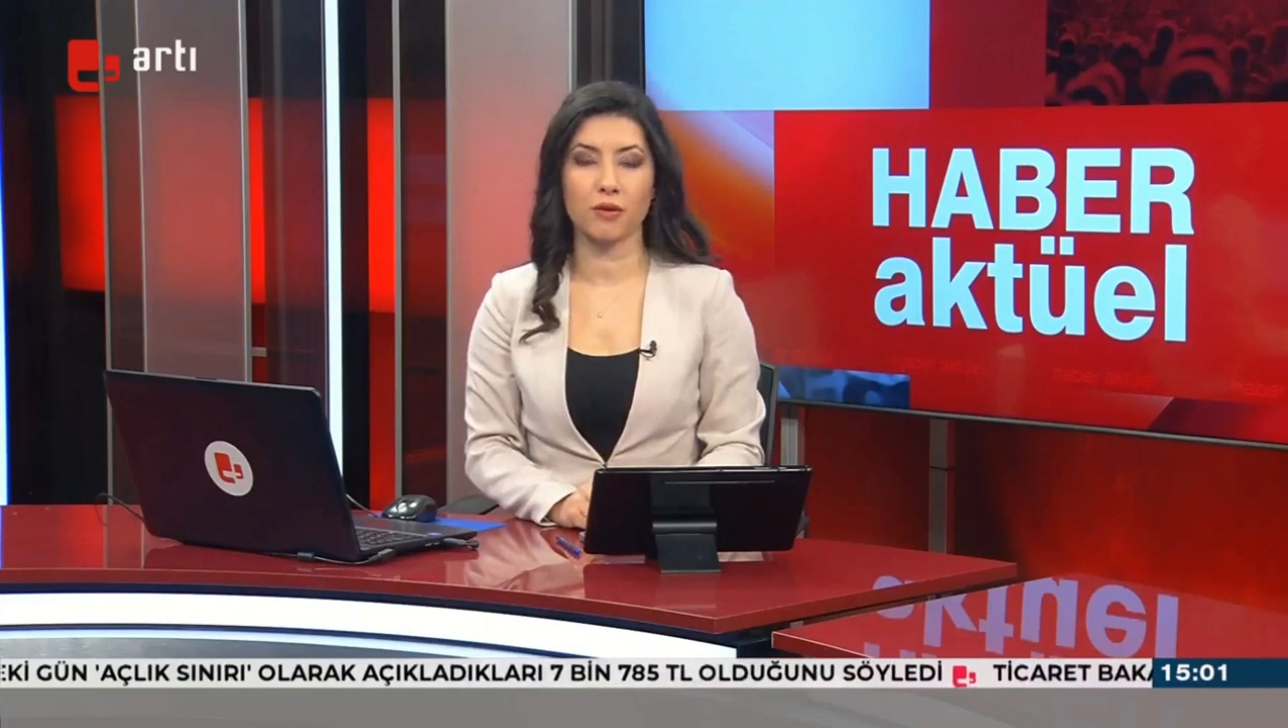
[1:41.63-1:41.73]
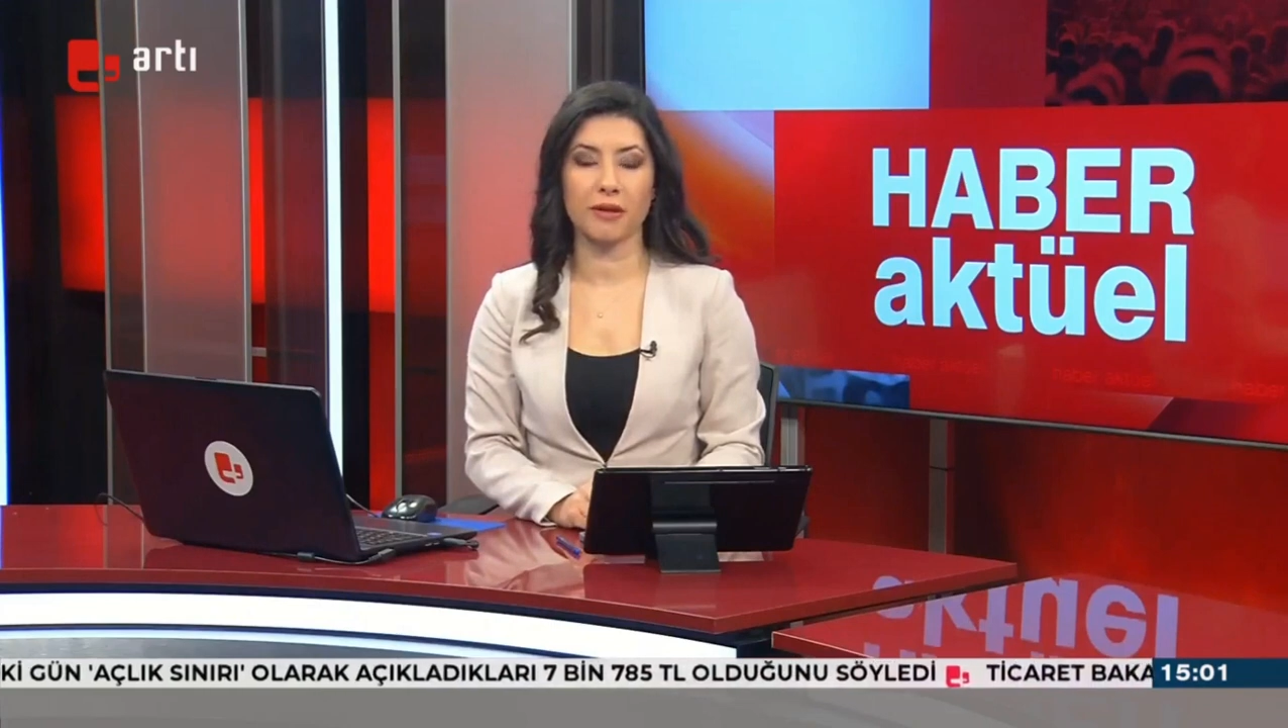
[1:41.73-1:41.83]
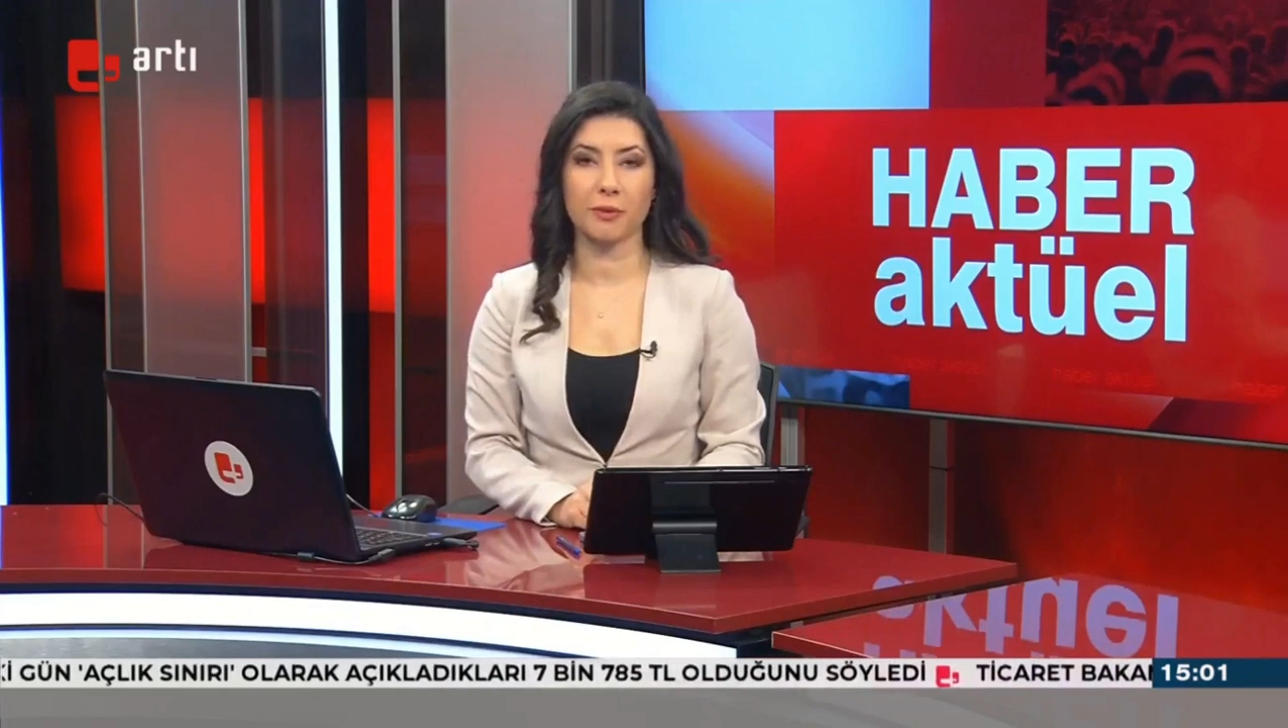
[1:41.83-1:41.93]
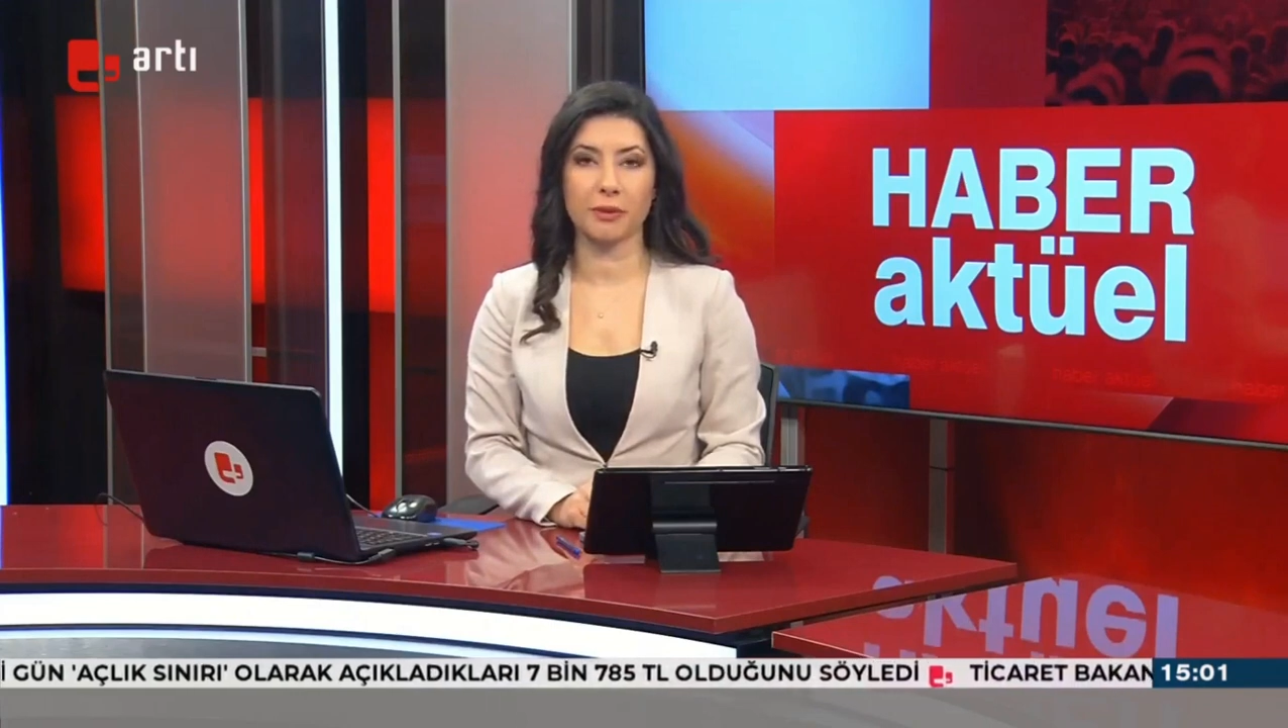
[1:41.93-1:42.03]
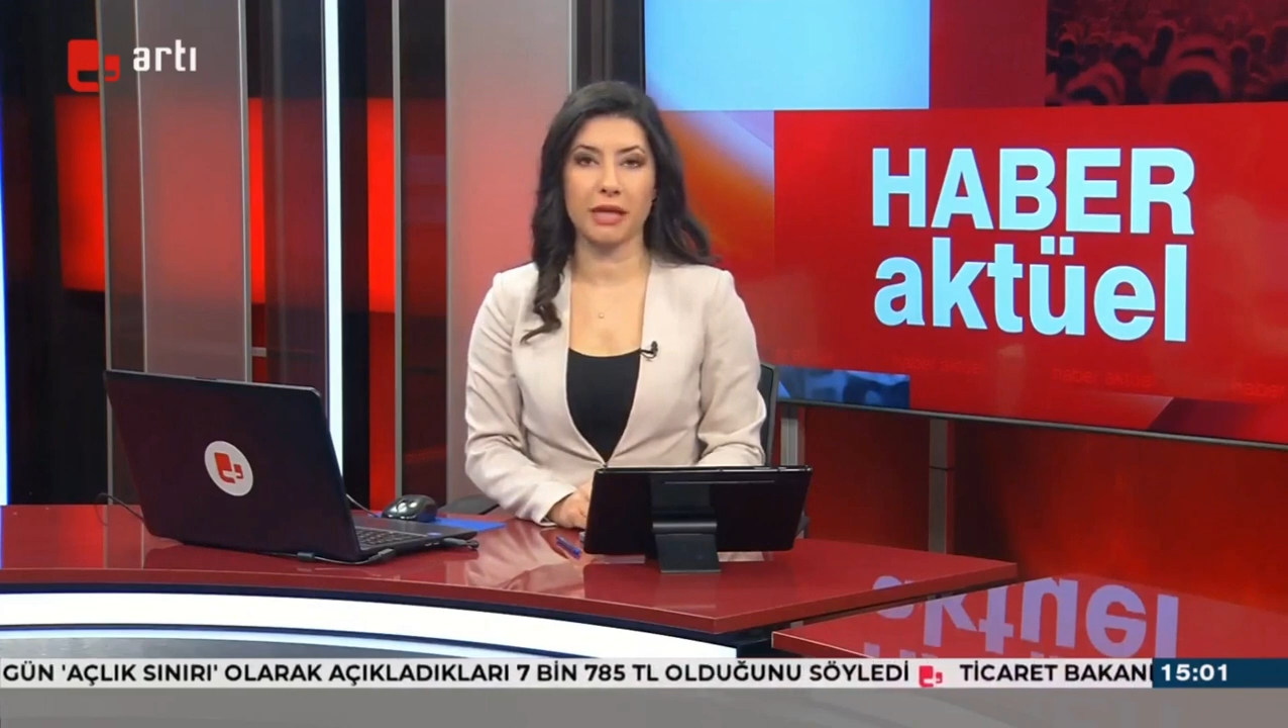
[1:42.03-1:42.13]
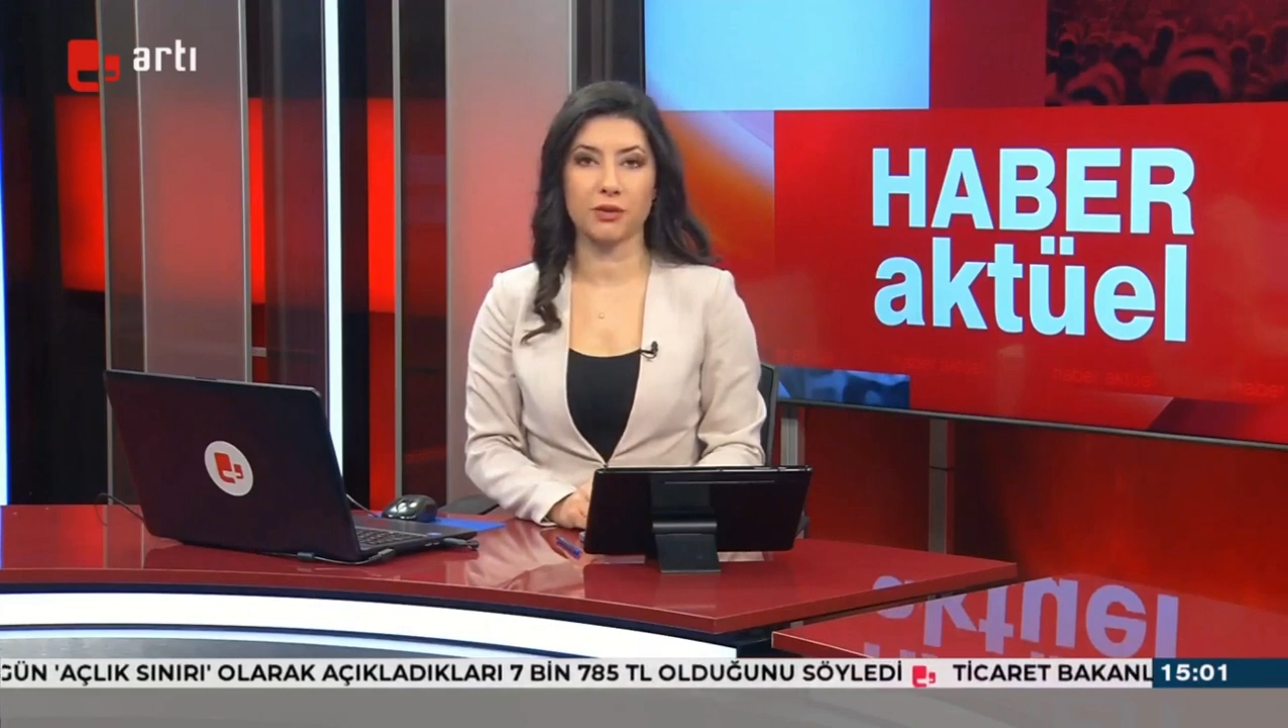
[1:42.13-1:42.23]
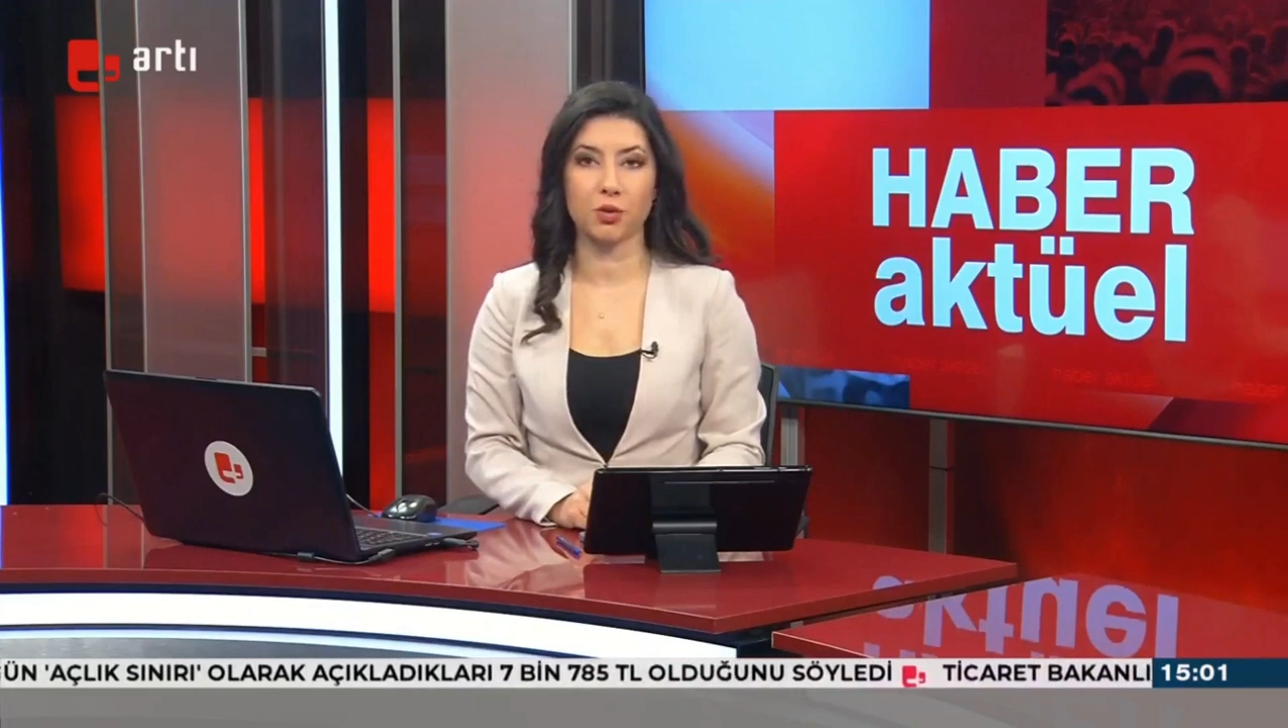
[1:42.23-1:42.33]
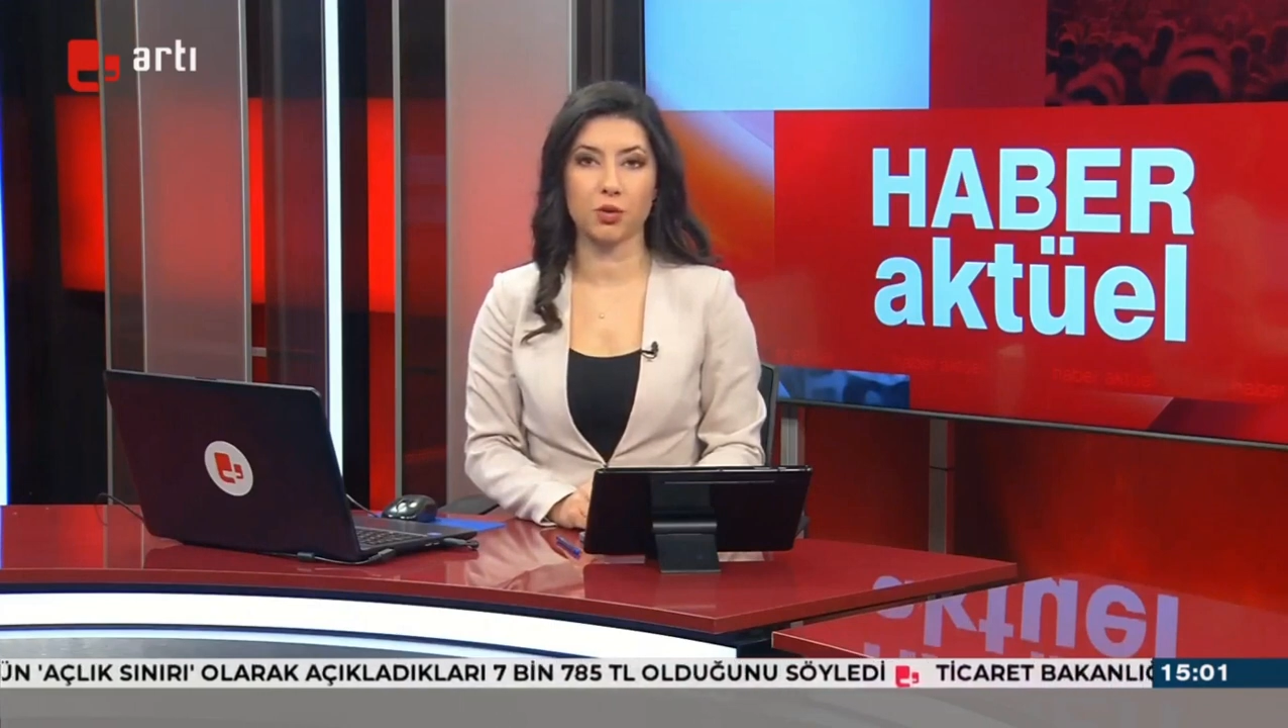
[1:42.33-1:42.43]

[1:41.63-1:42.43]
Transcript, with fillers: yapılan